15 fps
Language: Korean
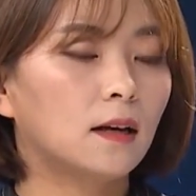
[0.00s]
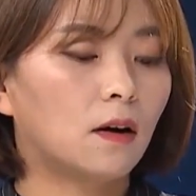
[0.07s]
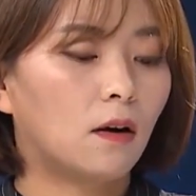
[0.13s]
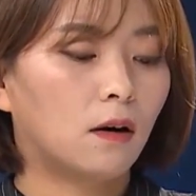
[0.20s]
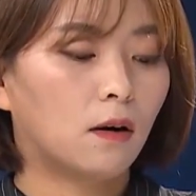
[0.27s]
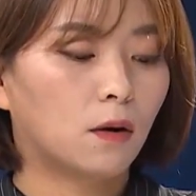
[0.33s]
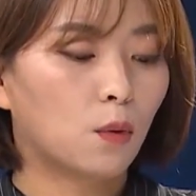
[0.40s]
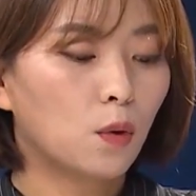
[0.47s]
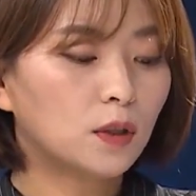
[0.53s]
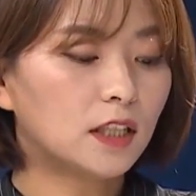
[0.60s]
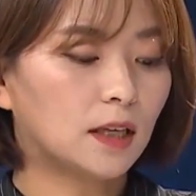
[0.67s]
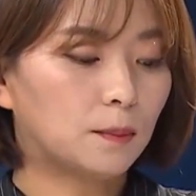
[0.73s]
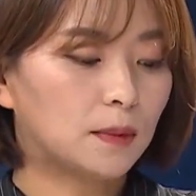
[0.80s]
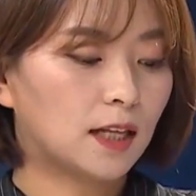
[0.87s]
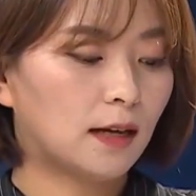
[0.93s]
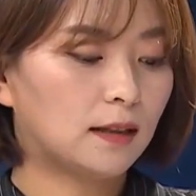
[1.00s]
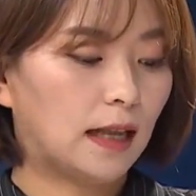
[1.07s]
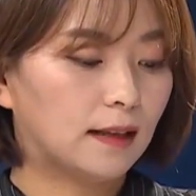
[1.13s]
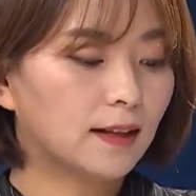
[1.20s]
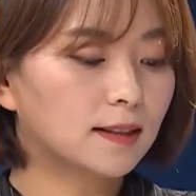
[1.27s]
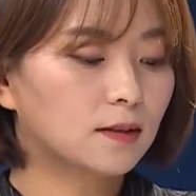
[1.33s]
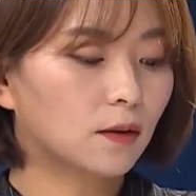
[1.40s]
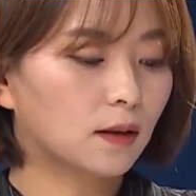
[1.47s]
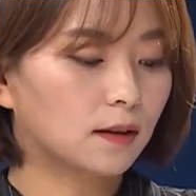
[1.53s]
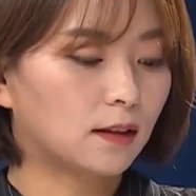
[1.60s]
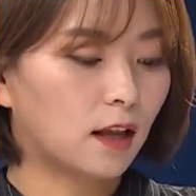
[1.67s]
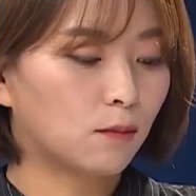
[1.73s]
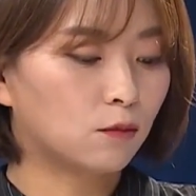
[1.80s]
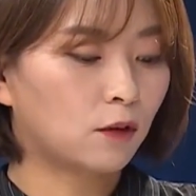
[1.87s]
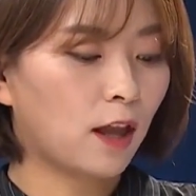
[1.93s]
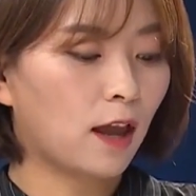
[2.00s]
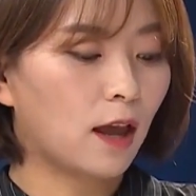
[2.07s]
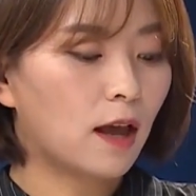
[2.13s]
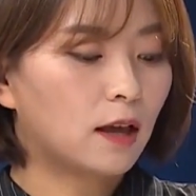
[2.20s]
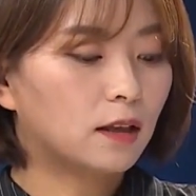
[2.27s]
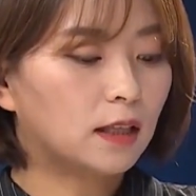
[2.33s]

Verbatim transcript: 어, 공식 입장을 내놨었기 때문에